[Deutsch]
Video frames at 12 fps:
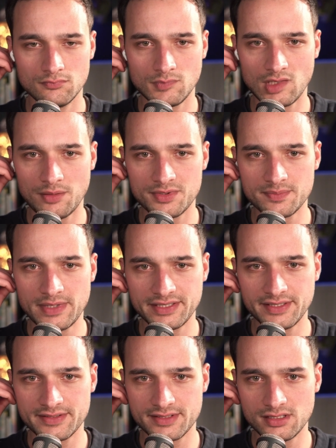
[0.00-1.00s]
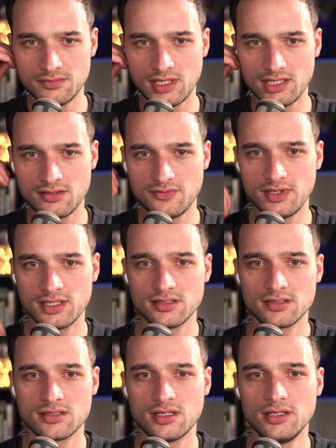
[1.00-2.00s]
Aber es macht jetzt im Endeffekt
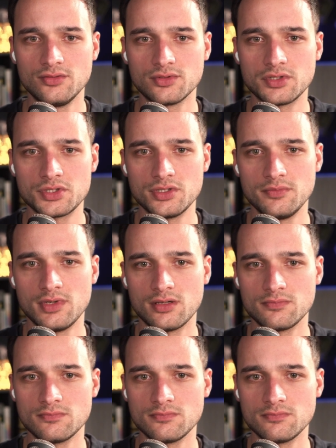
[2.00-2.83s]
keinen Unterschied mehr.